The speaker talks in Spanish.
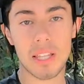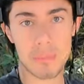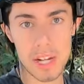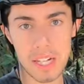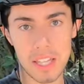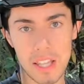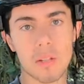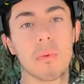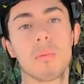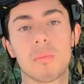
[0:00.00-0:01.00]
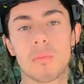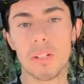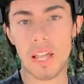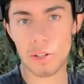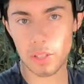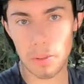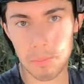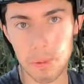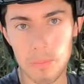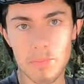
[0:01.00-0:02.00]
terminar quedando por un largo
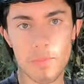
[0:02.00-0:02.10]
tiempo.